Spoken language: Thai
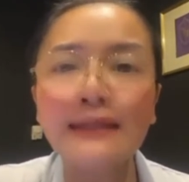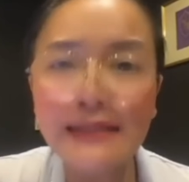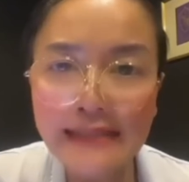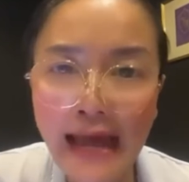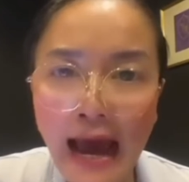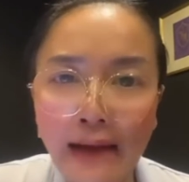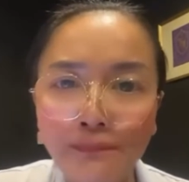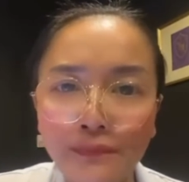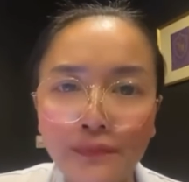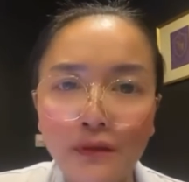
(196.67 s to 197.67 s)
อันที่
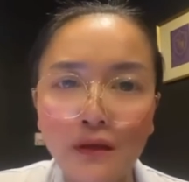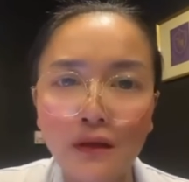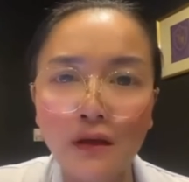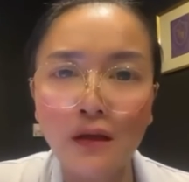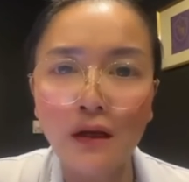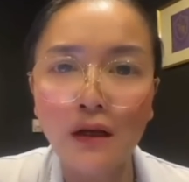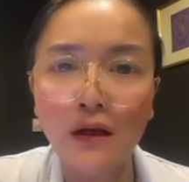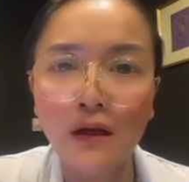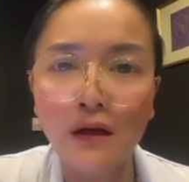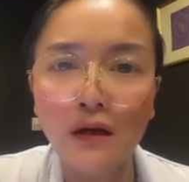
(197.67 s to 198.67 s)

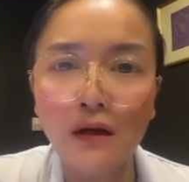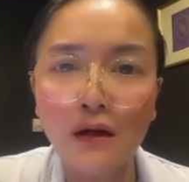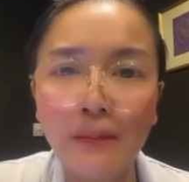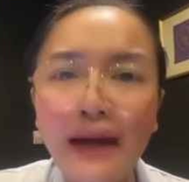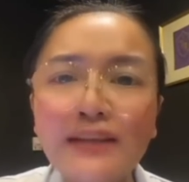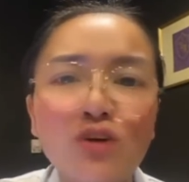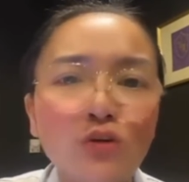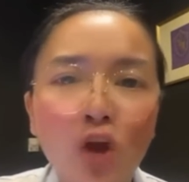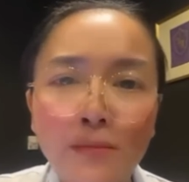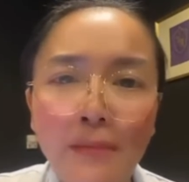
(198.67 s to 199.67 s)
3
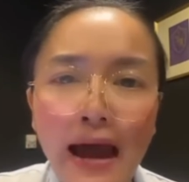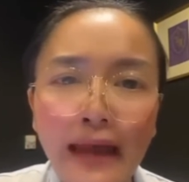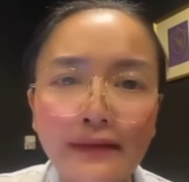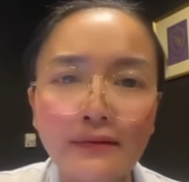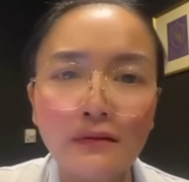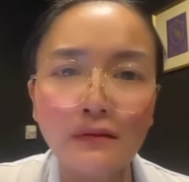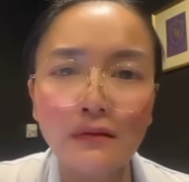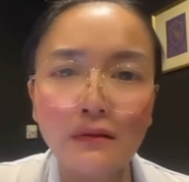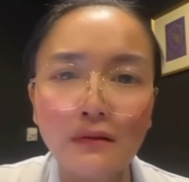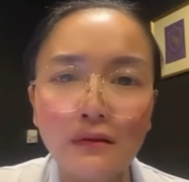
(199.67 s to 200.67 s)
1,200 บาท
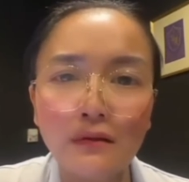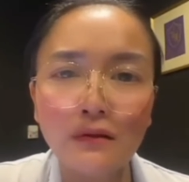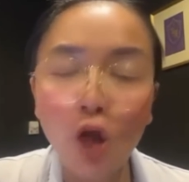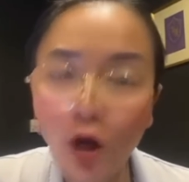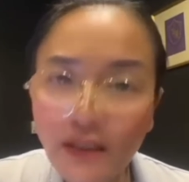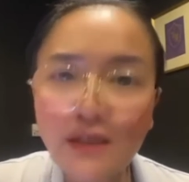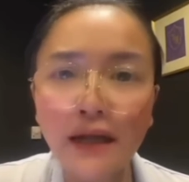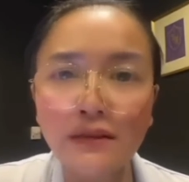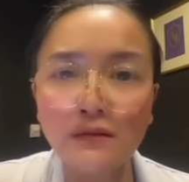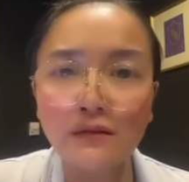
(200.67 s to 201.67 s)
ต่อเดื
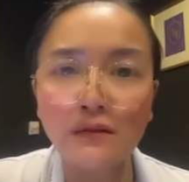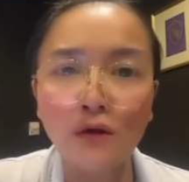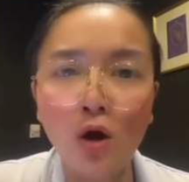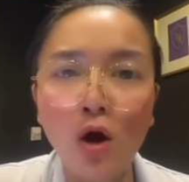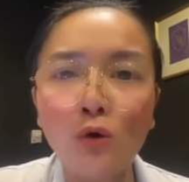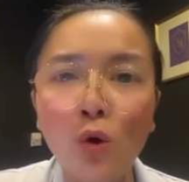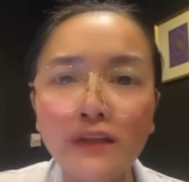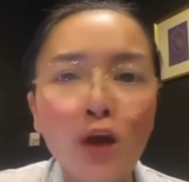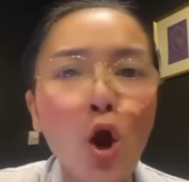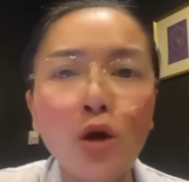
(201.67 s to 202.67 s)
อนของค
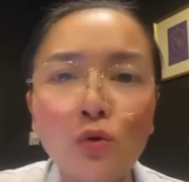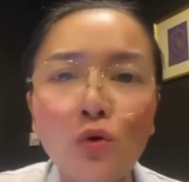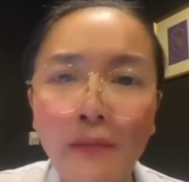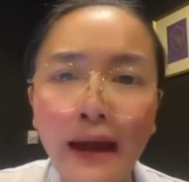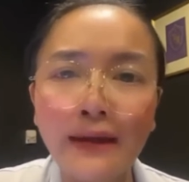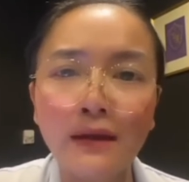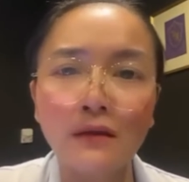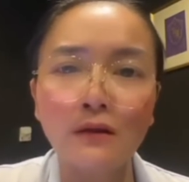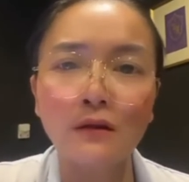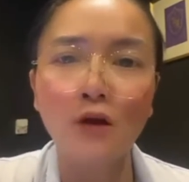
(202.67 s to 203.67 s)
นที่ออกลูกใหม่
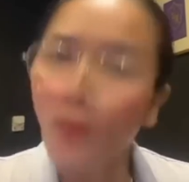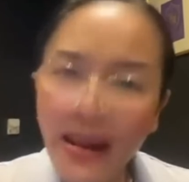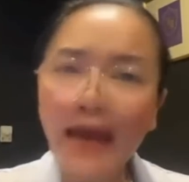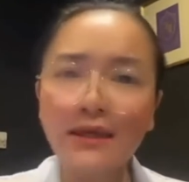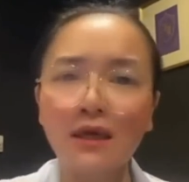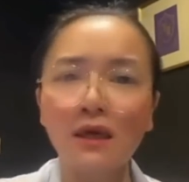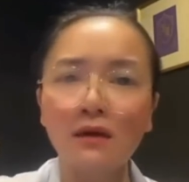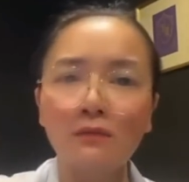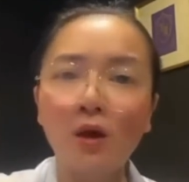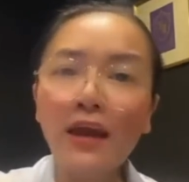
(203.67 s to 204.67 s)
ก็ไม่ได้อี
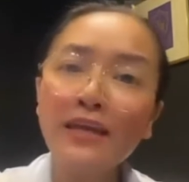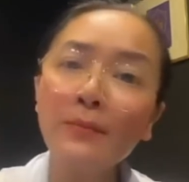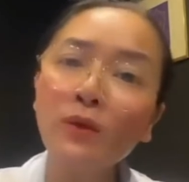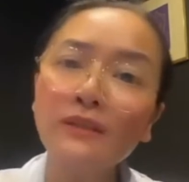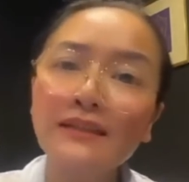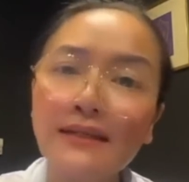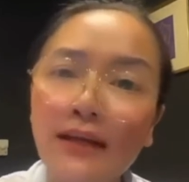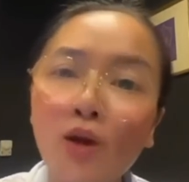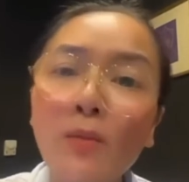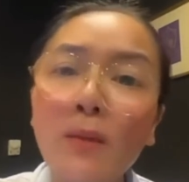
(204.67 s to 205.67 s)
กเพราะแกยังไม่รู้จะจัด
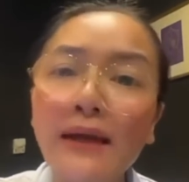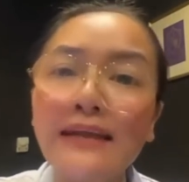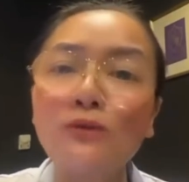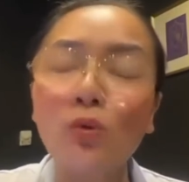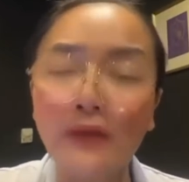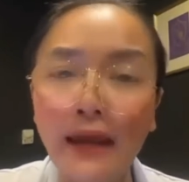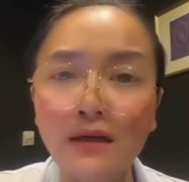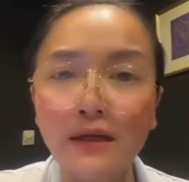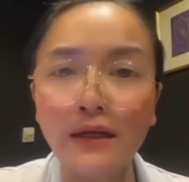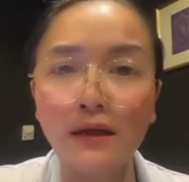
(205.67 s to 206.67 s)
สรรงบประมาณจากตรงไหน
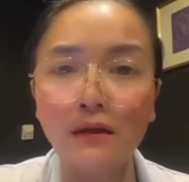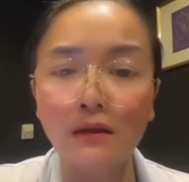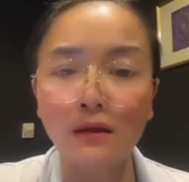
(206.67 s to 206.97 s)
เลย